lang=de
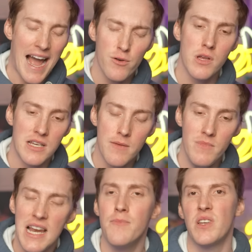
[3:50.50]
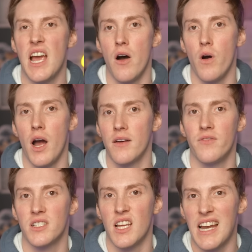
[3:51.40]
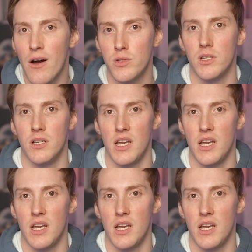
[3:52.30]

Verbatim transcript: Außerdem lebt er auch einfach sein Aussehen.